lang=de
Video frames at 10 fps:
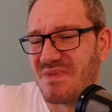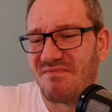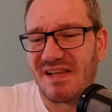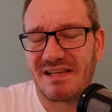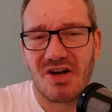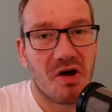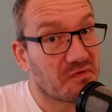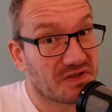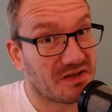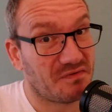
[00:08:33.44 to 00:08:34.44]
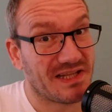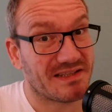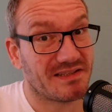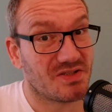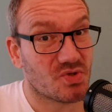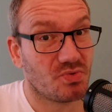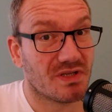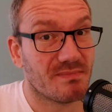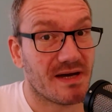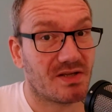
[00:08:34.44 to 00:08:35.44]
in welchem Auftrag vielleicht eine
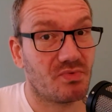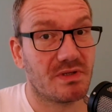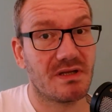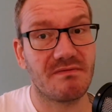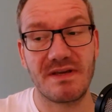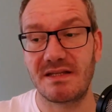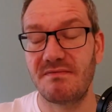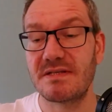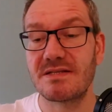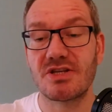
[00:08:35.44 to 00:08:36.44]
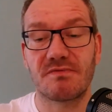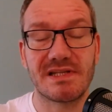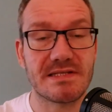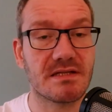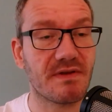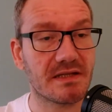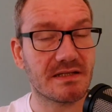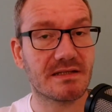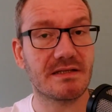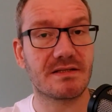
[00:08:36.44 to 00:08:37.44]
Studie gemacht wurde, wer die Wissenschaftler sind, wer
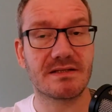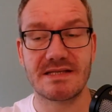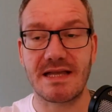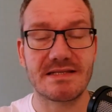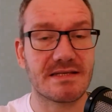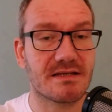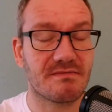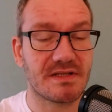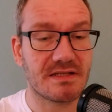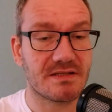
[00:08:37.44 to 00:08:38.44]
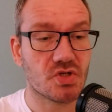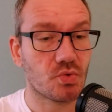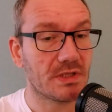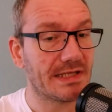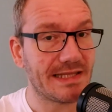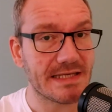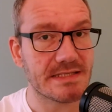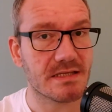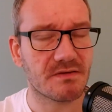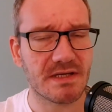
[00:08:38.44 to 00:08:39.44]
die, die das Ganze, wer die, die Studie
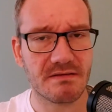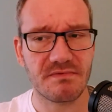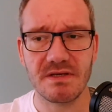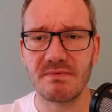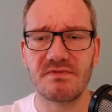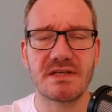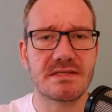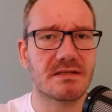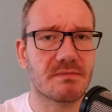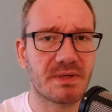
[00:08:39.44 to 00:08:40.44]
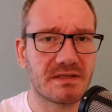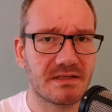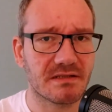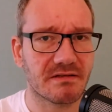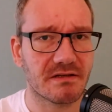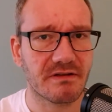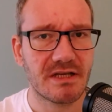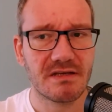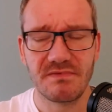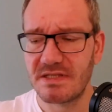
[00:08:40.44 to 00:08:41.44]
gelesen hat, wer, wie, er, wie er sie interpretiert hat,
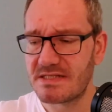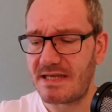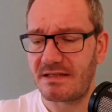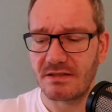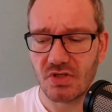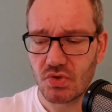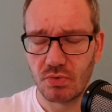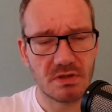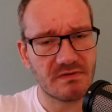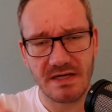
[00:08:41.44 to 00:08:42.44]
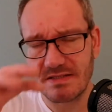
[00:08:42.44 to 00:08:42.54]
wie das Setting der Studie war.